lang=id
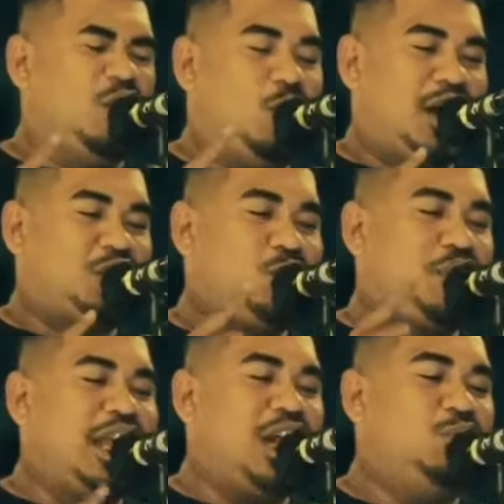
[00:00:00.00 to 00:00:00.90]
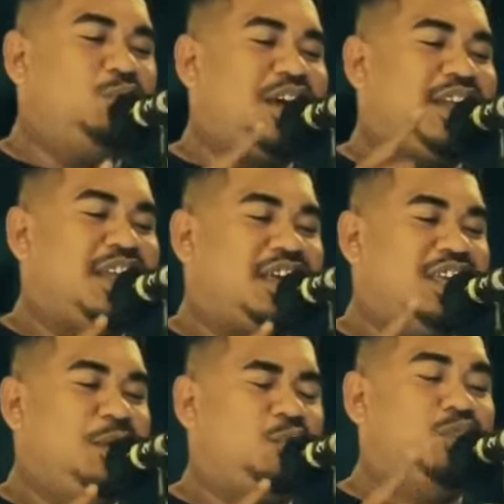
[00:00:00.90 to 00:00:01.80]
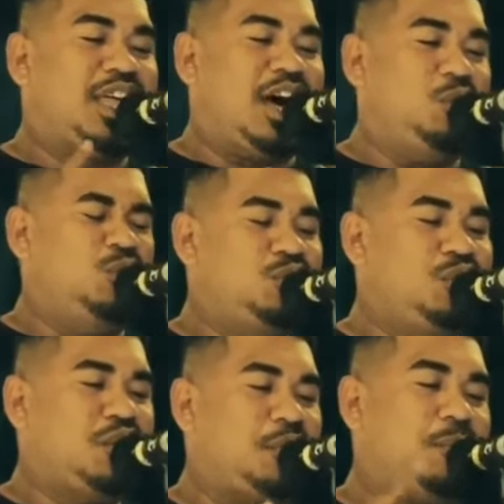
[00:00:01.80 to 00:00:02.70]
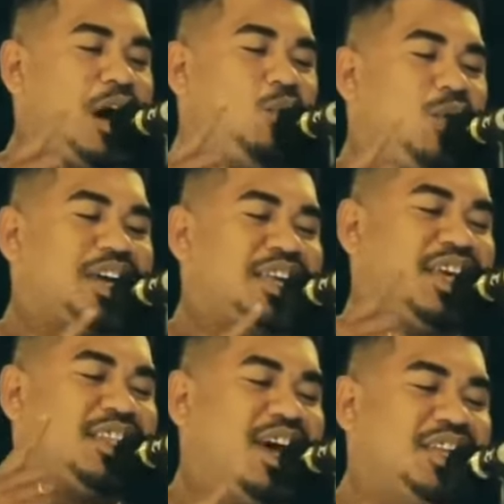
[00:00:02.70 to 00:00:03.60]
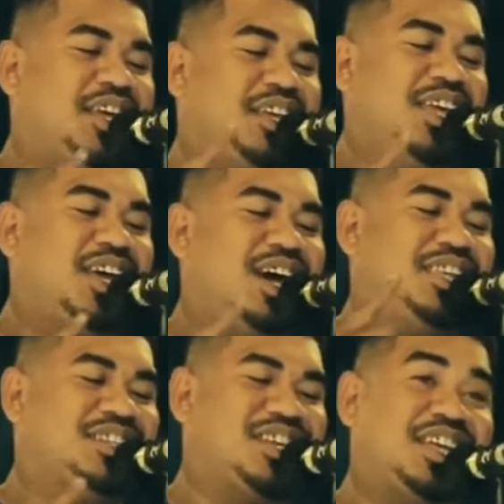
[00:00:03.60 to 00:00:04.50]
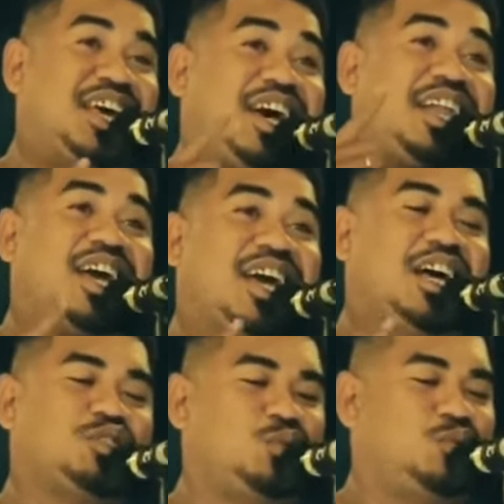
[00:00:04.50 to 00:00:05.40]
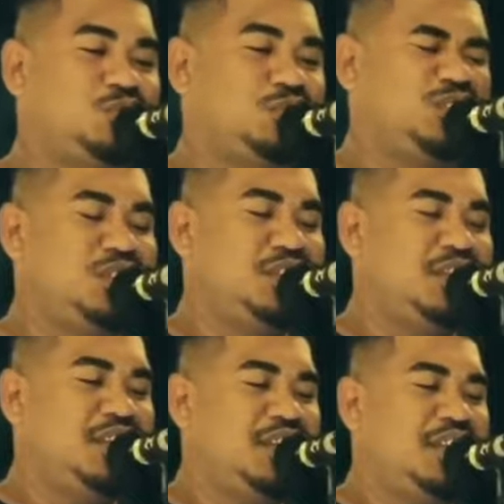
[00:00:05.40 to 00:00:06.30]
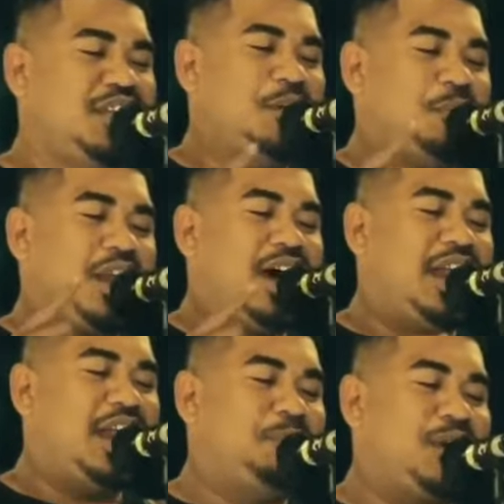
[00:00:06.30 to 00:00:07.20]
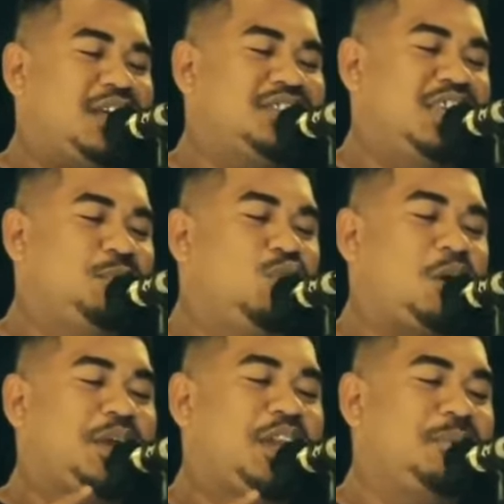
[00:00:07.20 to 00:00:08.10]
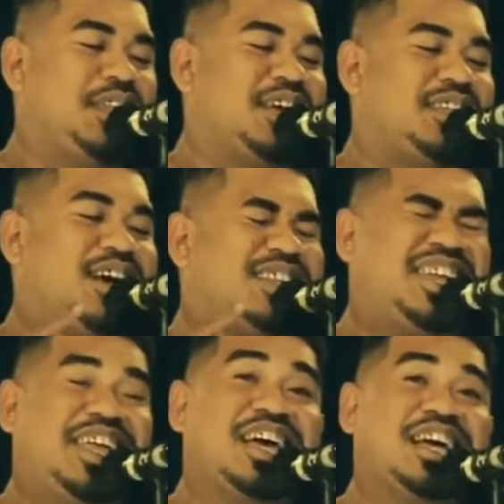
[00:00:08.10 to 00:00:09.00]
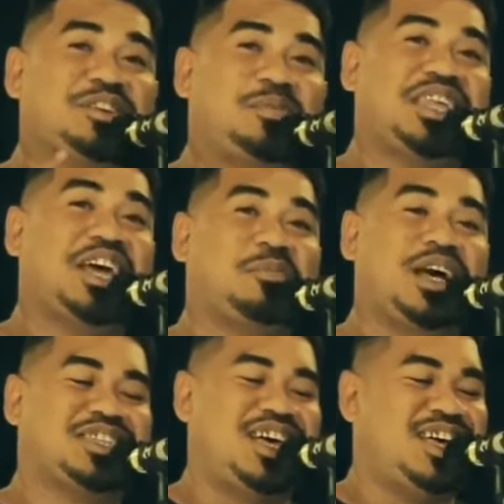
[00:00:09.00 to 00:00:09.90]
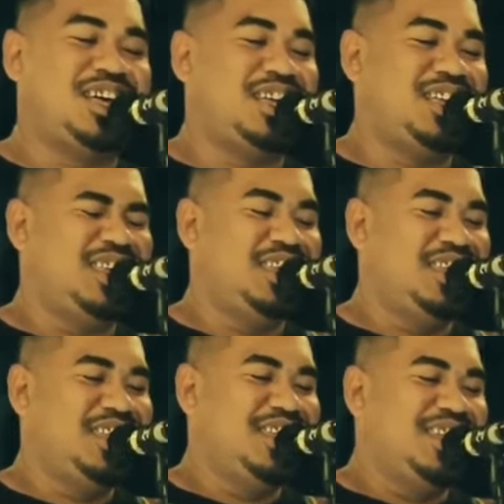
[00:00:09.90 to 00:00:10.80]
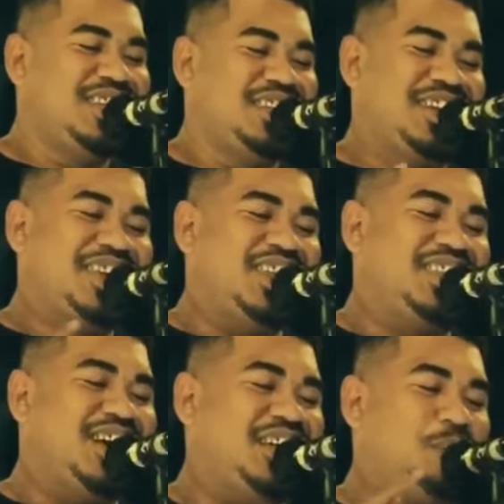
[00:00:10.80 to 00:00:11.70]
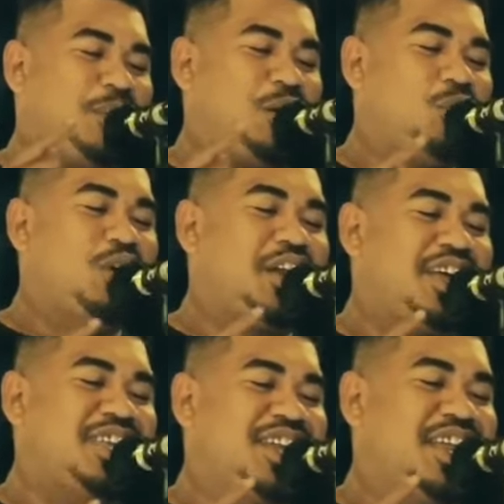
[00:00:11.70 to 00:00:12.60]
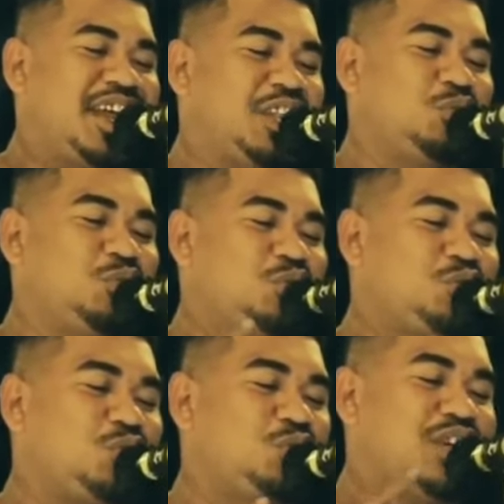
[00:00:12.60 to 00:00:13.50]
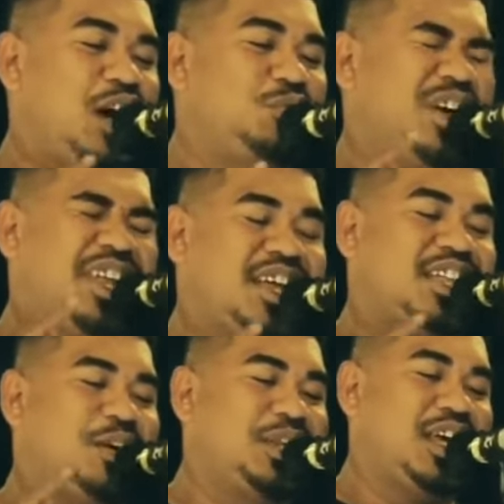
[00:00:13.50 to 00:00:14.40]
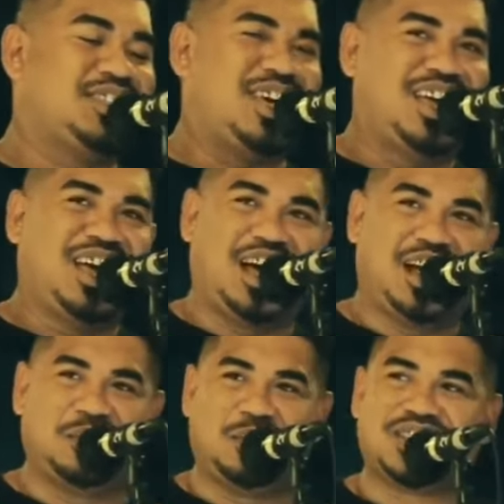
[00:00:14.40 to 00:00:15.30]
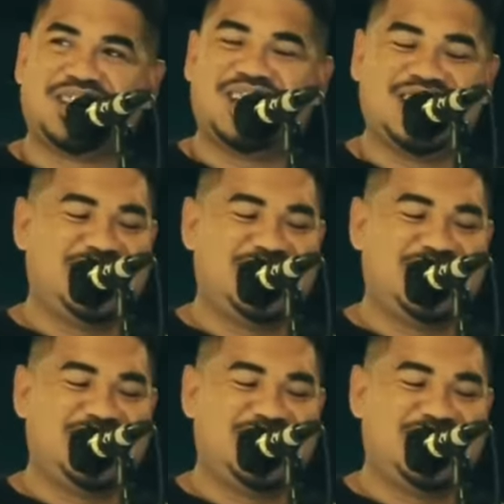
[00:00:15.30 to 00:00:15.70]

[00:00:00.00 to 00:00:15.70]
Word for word: Waktu berlalu dan anak ini pun tahu bahwa kenyataannya dia hanya sekedar anak asuh. Berharap kasih ibu kepada beta tak terhingga sepanjang masa. Ternyata di pangkuan raja dan ratu justru jauh dari kata binasa. Ah, masa.